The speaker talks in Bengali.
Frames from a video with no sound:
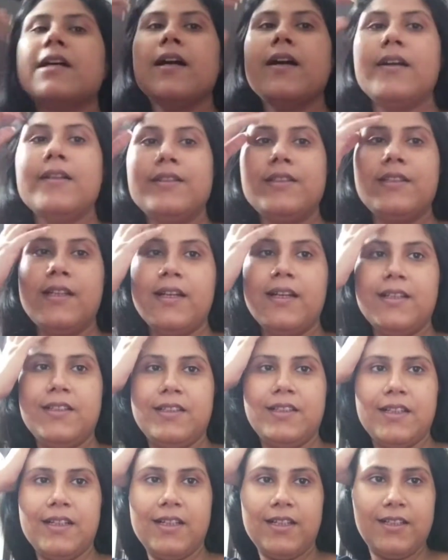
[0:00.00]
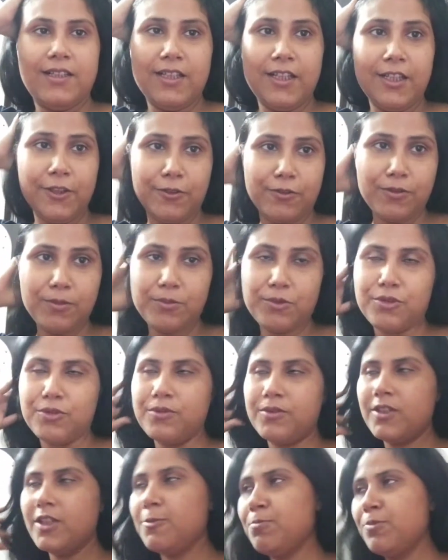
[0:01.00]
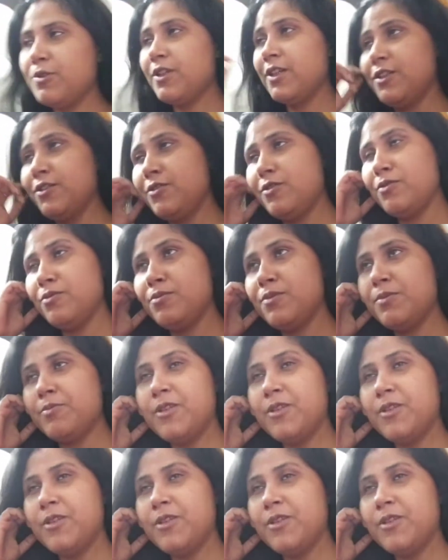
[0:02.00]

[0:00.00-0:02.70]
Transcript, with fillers: কাজ কাজ কাজ একদম সন্ধ্যার পরে একদম